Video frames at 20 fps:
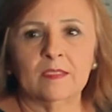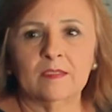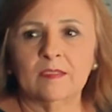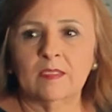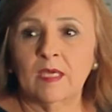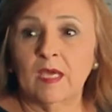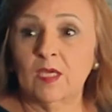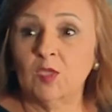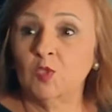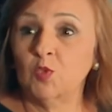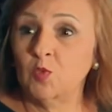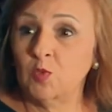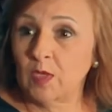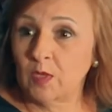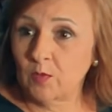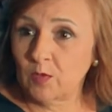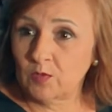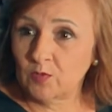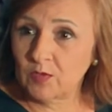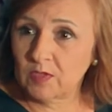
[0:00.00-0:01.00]
te,
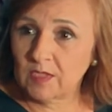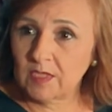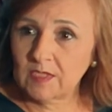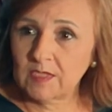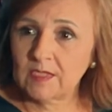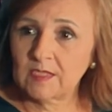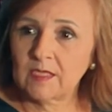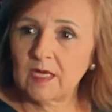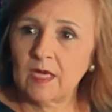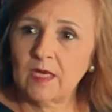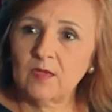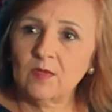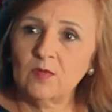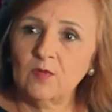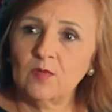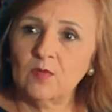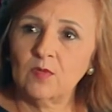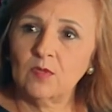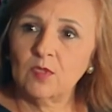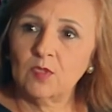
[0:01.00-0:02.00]
ayudan cuando es necesario.
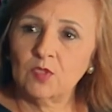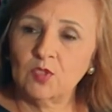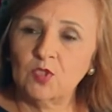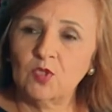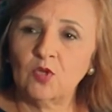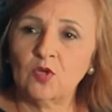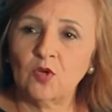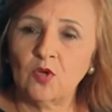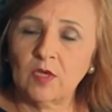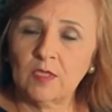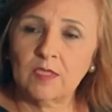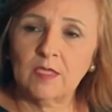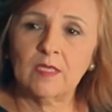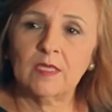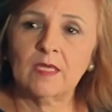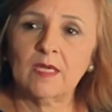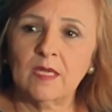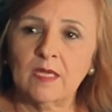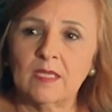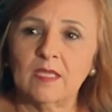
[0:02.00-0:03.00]
Yo creo que
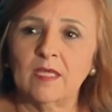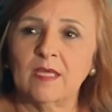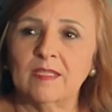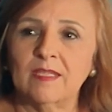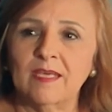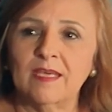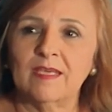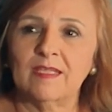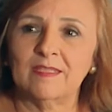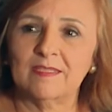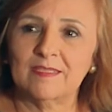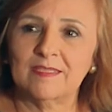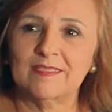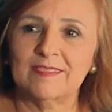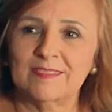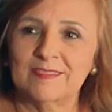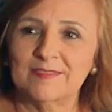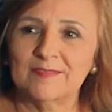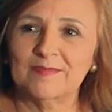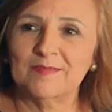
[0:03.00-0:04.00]
tienen calidad de gente.
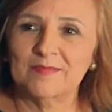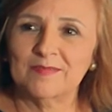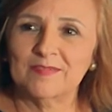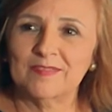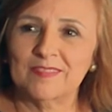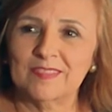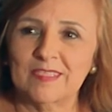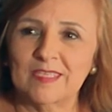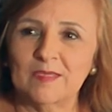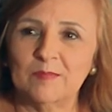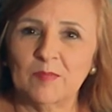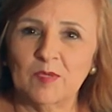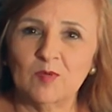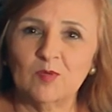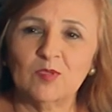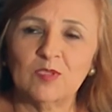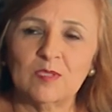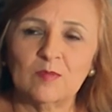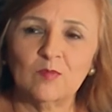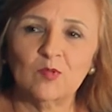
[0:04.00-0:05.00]
Sí, me
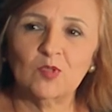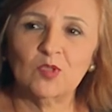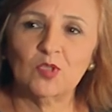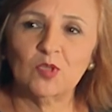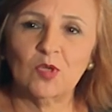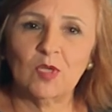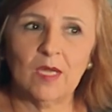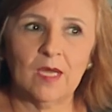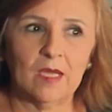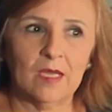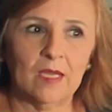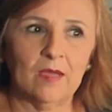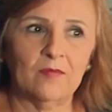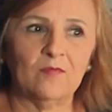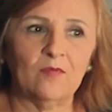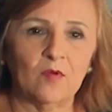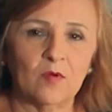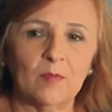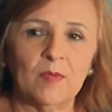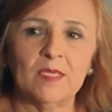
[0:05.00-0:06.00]
gusta mucho la,
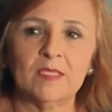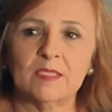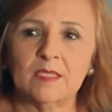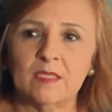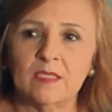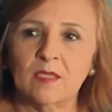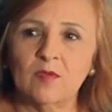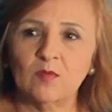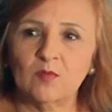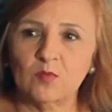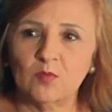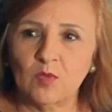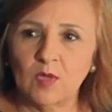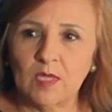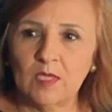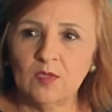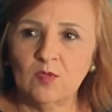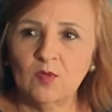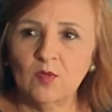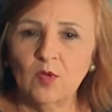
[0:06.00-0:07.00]
forma de ser del
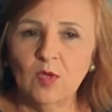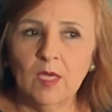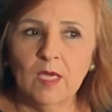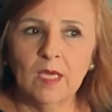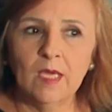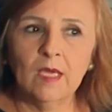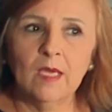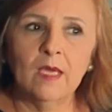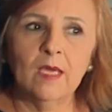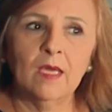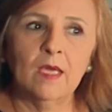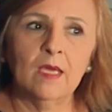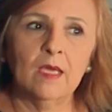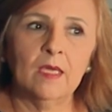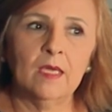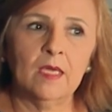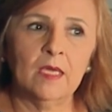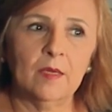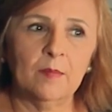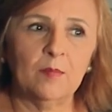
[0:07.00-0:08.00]
hondureño,
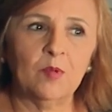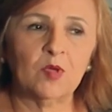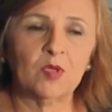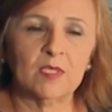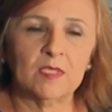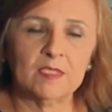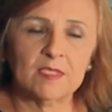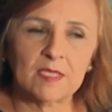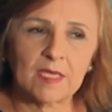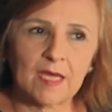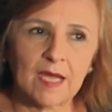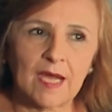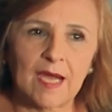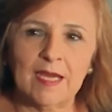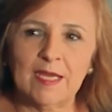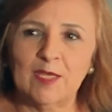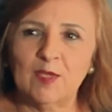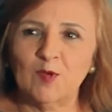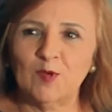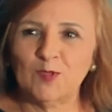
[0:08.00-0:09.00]
eh, porque es
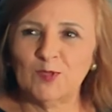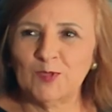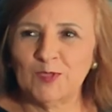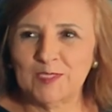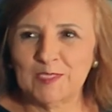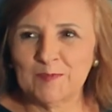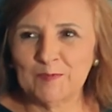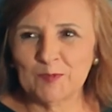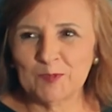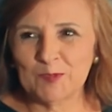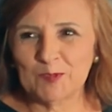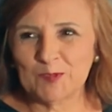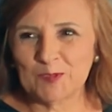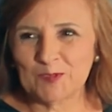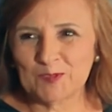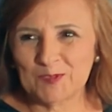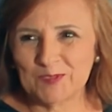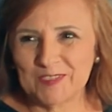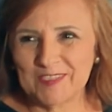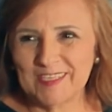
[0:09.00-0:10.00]
calidoso, decimos
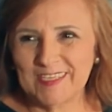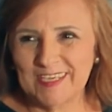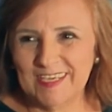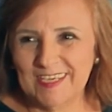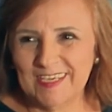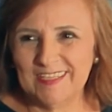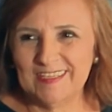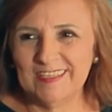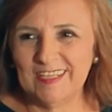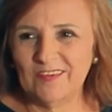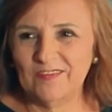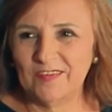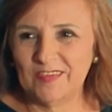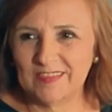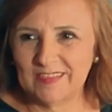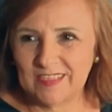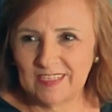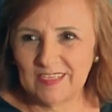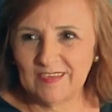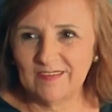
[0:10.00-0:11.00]
nosotros. Es gente
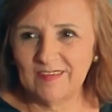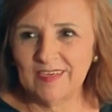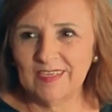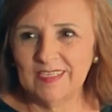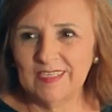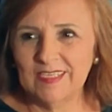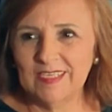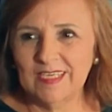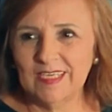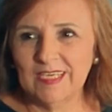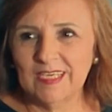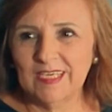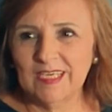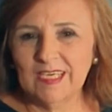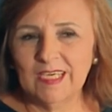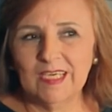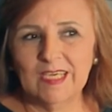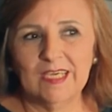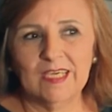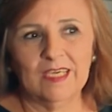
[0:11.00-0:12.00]
afectiva,
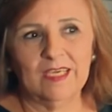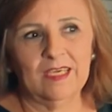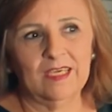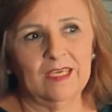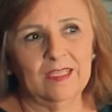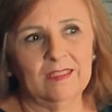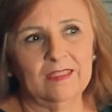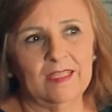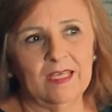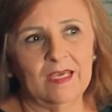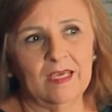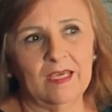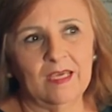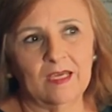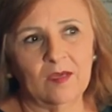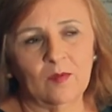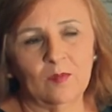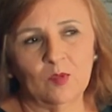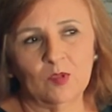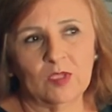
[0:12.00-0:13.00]
es gente,
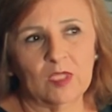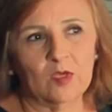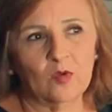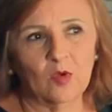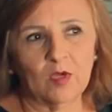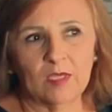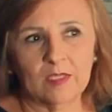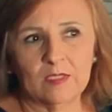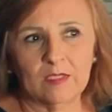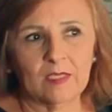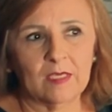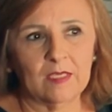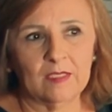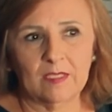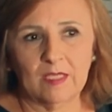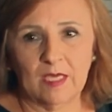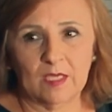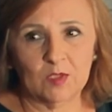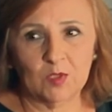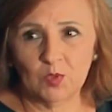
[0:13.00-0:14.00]
como te digo, que,
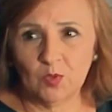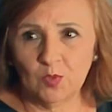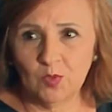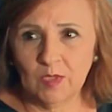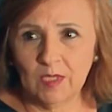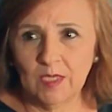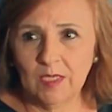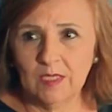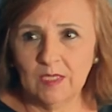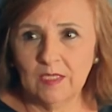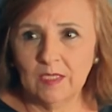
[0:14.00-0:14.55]
te ayuda,